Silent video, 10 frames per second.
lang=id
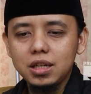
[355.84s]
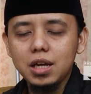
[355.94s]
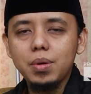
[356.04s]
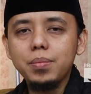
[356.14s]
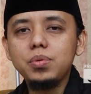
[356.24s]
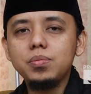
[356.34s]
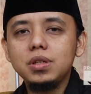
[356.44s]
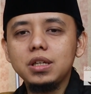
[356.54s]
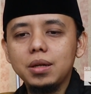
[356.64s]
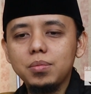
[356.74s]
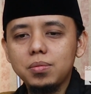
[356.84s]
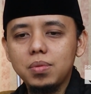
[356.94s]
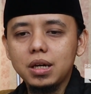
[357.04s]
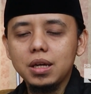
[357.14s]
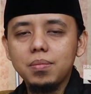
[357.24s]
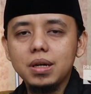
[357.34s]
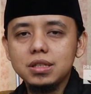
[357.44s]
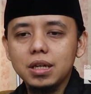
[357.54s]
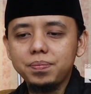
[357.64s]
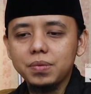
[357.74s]
Dia mampu melihat berbagai
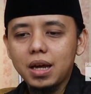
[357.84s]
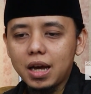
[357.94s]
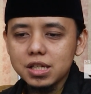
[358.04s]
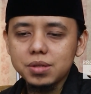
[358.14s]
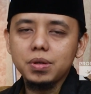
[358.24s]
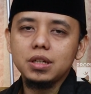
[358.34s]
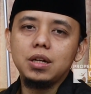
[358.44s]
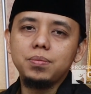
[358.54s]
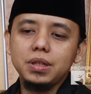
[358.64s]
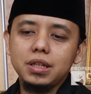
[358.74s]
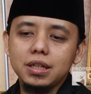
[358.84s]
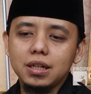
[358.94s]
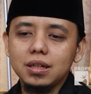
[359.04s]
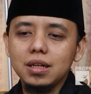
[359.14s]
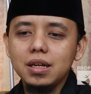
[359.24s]
macam aspek dalam pikiran.